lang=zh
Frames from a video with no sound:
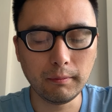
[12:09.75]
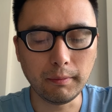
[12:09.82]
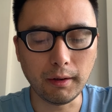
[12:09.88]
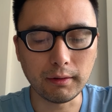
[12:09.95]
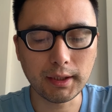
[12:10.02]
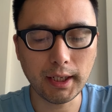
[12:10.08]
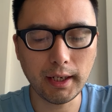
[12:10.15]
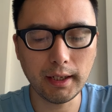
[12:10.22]

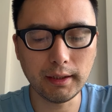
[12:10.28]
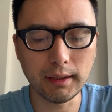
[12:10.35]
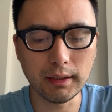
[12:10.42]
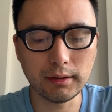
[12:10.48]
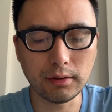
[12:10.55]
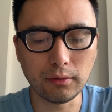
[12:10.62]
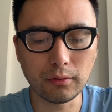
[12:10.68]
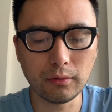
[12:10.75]
宝钗
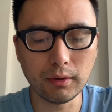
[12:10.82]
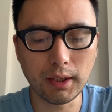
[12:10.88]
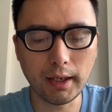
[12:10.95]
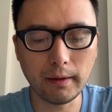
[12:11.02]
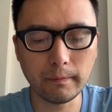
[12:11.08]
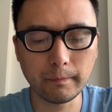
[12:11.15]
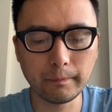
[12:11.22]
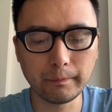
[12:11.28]
也走过
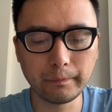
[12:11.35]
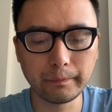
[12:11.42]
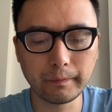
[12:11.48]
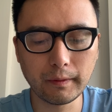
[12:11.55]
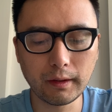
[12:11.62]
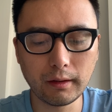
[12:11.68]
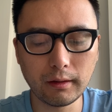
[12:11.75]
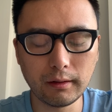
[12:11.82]
来，
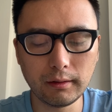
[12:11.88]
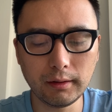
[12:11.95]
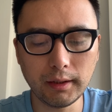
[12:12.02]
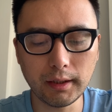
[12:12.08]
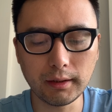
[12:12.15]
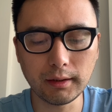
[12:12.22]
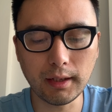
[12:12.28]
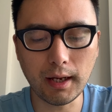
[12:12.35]

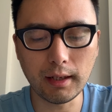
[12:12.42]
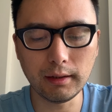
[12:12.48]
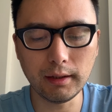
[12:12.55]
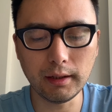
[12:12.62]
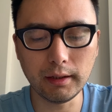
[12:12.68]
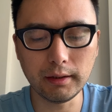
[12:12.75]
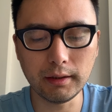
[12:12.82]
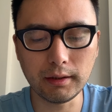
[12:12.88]
另拿
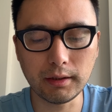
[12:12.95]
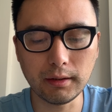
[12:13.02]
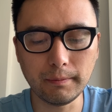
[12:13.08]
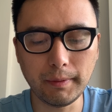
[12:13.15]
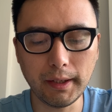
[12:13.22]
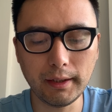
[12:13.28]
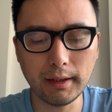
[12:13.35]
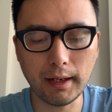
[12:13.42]
了一只
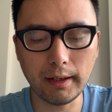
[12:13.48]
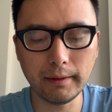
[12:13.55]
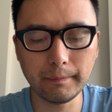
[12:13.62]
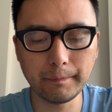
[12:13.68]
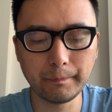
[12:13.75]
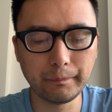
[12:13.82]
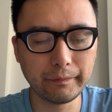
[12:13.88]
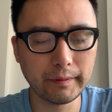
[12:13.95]
杯来，
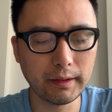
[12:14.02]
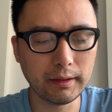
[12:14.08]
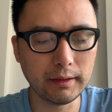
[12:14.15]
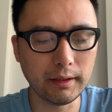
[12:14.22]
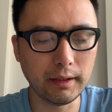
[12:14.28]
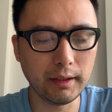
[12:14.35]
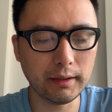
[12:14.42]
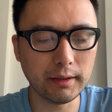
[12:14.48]

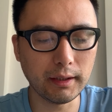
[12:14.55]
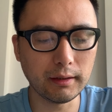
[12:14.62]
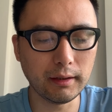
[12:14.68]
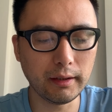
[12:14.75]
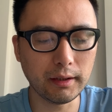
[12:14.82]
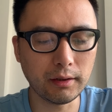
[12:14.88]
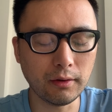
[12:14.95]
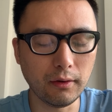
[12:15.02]
也饮
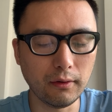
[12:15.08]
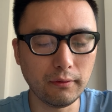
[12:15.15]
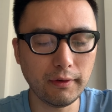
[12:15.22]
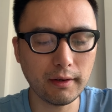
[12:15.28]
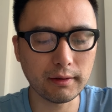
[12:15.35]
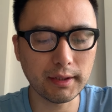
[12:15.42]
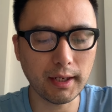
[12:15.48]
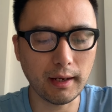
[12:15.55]
了一口，
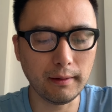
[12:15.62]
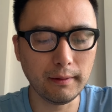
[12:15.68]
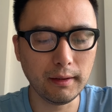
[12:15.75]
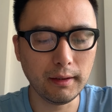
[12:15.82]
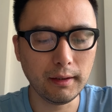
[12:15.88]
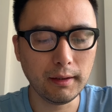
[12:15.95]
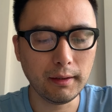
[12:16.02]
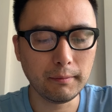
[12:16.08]
放下，
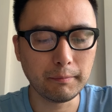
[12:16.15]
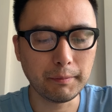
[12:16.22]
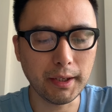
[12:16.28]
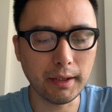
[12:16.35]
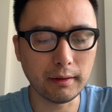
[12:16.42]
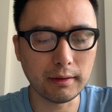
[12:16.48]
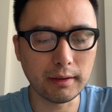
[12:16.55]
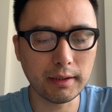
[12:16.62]

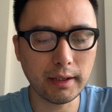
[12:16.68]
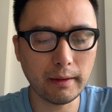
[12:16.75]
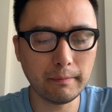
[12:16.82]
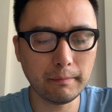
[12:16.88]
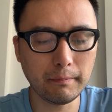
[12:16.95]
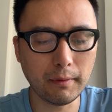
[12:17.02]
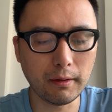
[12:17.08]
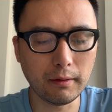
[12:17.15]
便沾
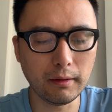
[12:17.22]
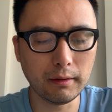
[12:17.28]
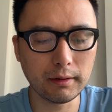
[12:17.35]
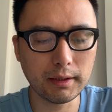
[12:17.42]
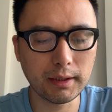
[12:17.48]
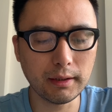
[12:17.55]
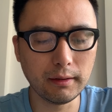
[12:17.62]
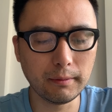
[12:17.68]
毛，
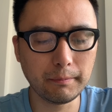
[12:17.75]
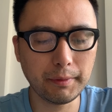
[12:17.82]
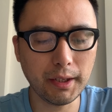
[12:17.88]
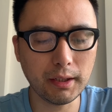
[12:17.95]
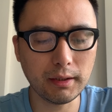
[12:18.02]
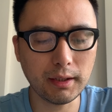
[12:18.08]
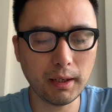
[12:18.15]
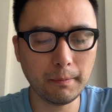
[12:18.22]

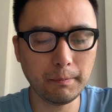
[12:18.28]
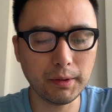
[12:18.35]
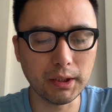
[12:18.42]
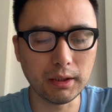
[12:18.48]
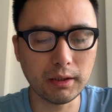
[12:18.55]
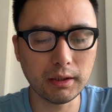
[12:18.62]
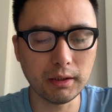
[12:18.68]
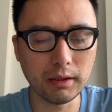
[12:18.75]
便沾
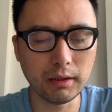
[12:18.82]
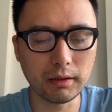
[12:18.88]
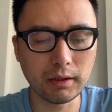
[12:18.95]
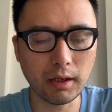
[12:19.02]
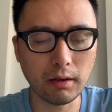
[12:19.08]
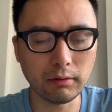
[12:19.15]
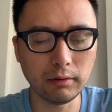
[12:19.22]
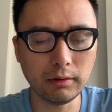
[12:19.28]
笔至
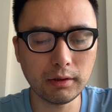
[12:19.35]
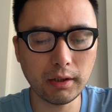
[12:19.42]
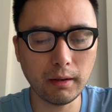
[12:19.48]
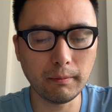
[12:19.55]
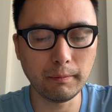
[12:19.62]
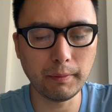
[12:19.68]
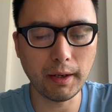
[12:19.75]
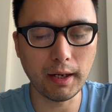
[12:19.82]
墙
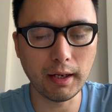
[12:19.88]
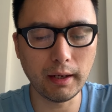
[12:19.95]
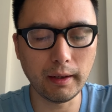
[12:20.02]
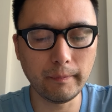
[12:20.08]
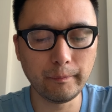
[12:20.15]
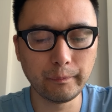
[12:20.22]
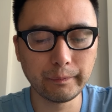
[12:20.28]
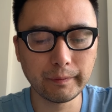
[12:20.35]
上，
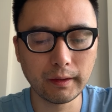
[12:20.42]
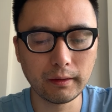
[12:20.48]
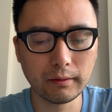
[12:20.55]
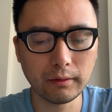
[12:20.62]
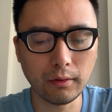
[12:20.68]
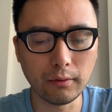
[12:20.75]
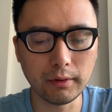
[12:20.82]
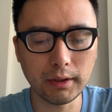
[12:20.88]
把
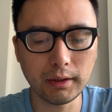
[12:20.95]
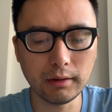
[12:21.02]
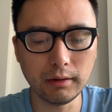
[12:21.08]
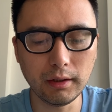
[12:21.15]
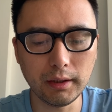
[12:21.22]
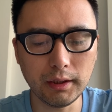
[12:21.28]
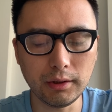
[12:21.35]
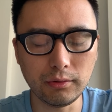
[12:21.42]
头一
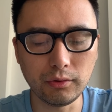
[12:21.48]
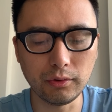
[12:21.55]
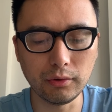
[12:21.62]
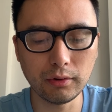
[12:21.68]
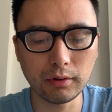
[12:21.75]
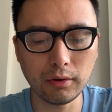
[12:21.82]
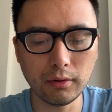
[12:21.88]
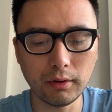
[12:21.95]
个一
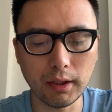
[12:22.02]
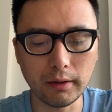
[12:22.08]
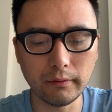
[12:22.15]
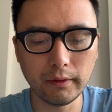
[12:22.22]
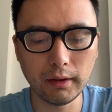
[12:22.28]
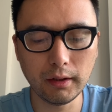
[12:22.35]
局勾了。